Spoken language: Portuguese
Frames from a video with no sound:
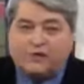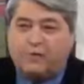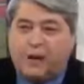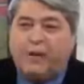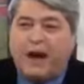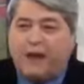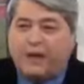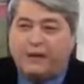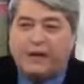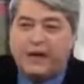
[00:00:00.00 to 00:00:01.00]
foi para
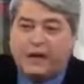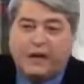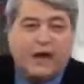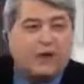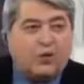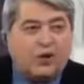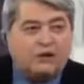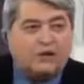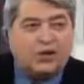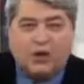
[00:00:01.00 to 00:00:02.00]
Miami e
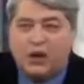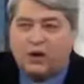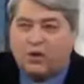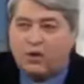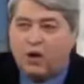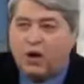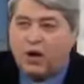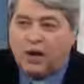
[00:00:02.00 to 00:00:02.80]
reconheceu o erro,